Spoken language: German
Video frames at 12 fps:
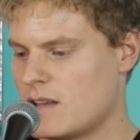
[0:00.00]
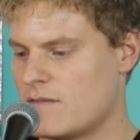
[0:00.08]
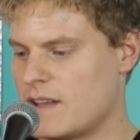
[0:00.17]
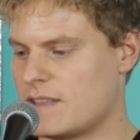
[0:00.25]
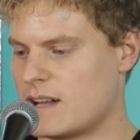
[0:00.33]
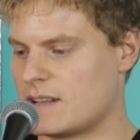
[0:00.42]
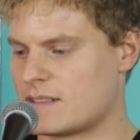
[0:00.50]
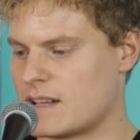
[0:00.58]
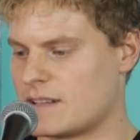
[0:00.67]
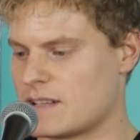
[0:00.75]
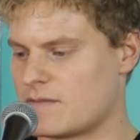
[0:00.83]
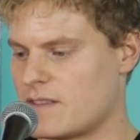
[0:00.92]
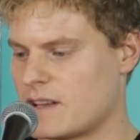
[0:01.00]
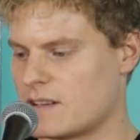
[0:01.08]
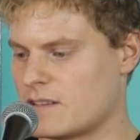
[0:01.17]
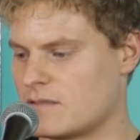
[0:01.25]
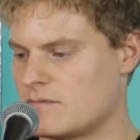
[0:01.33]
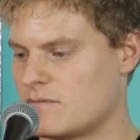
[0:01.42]
wenn alles anders
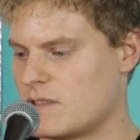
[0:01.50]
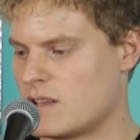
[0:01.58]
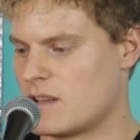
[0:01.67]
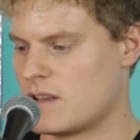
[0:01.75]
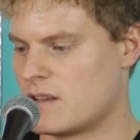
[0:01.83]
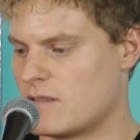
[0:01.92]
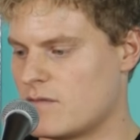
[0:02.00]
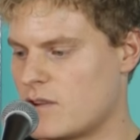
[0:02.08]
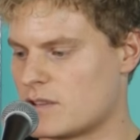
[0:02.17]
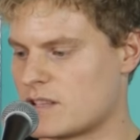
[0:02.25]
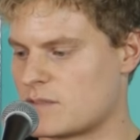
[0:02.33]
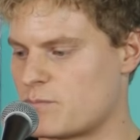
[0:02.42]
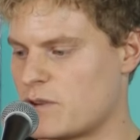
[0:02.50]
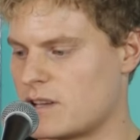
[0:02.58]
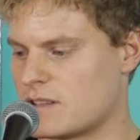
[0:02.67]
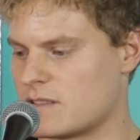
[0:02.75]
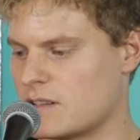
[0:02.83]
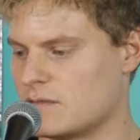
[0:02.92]
wäre. Versus
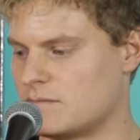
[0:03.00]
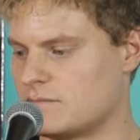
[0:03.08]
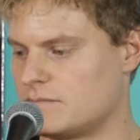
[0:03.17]
Predator